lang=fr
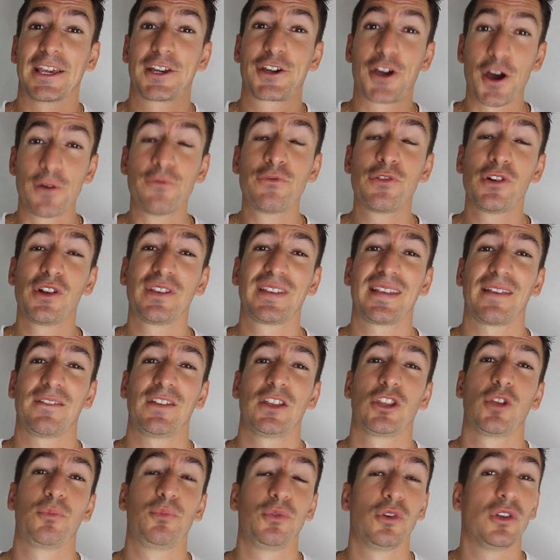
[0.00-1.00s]
Et comme vous le
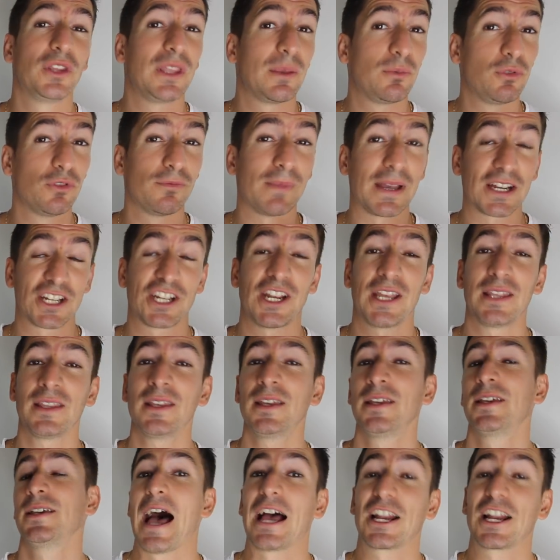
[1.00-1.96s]
savez depuis le début de ma chaîne,